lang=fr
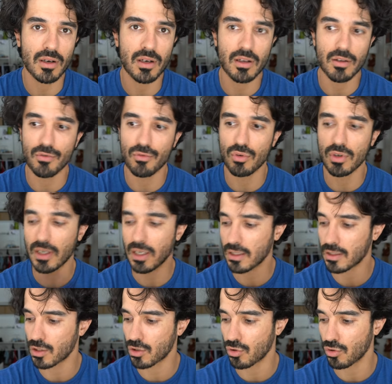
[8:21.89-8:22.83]
les
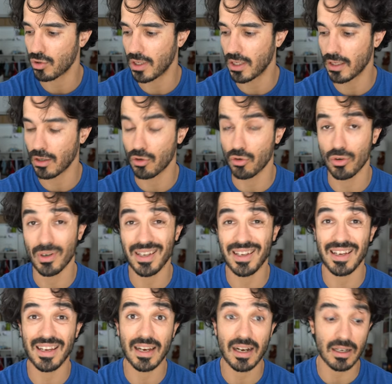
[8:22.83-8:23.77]
Vulcans que les, que
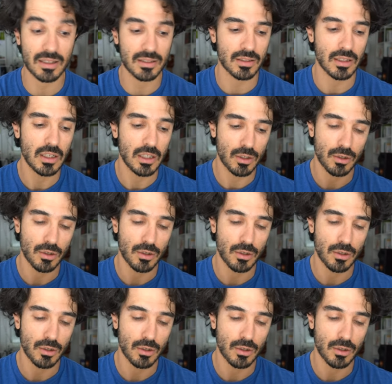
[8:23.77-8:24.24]
Eras.